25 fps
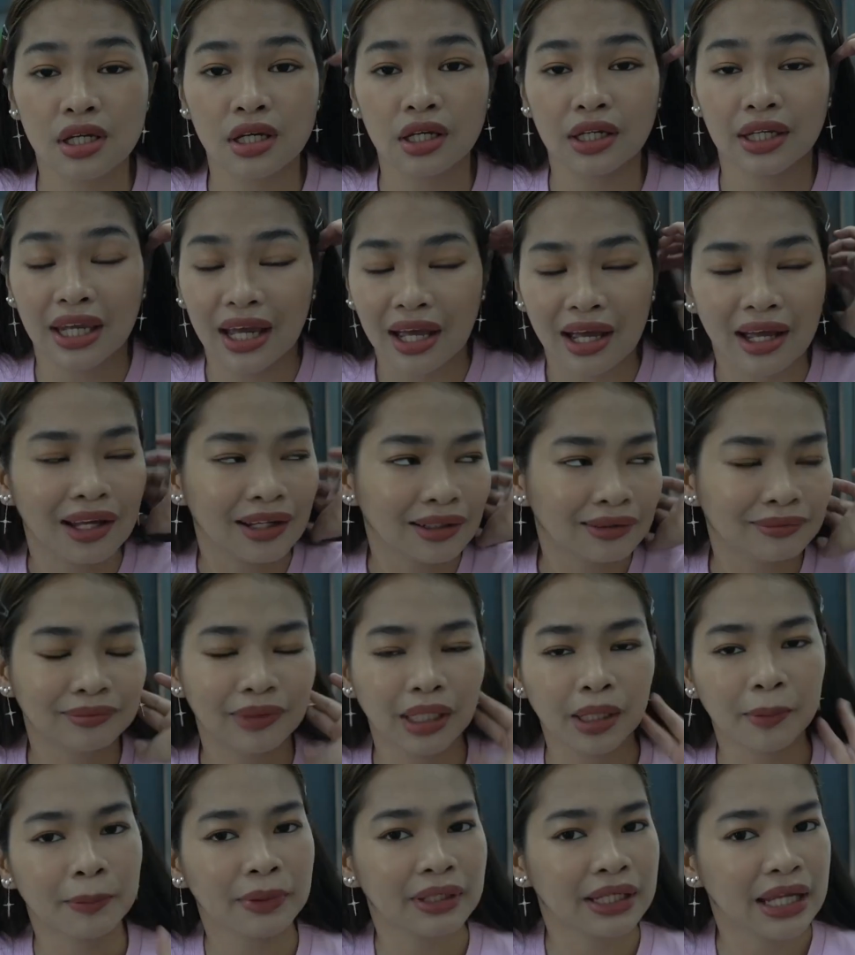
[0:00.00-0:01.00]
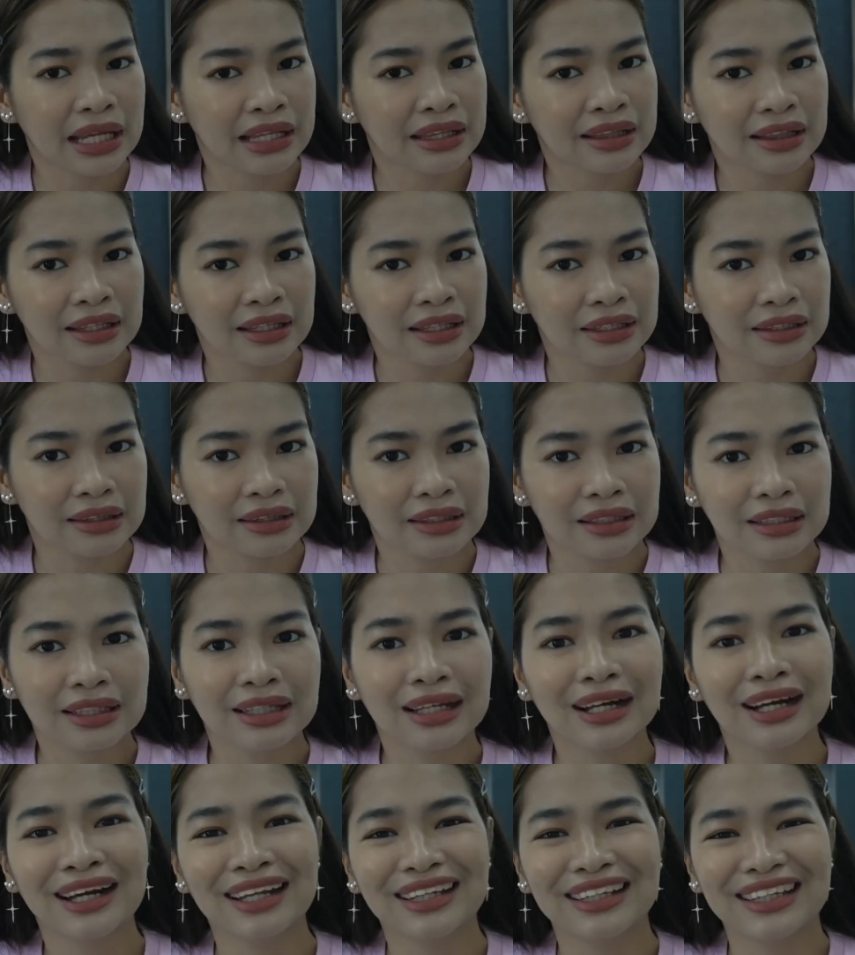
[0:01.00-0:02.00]
Yeah, I'm an athlete. Di
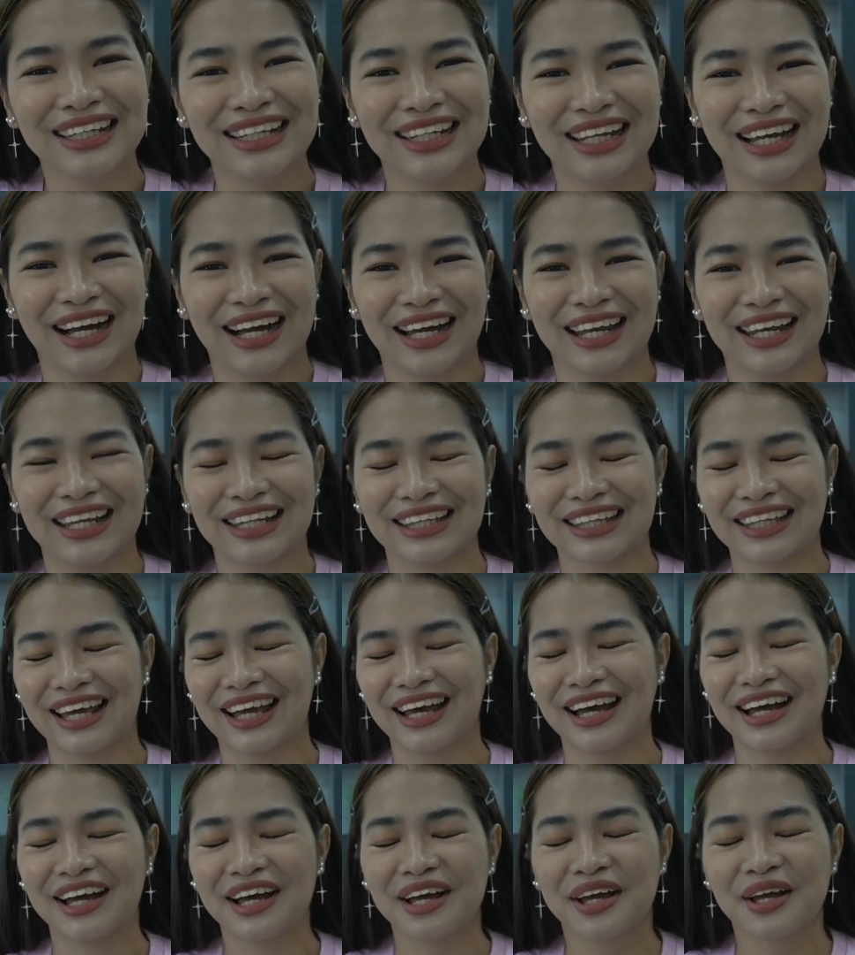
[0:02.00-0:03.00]
lang, di lang halata.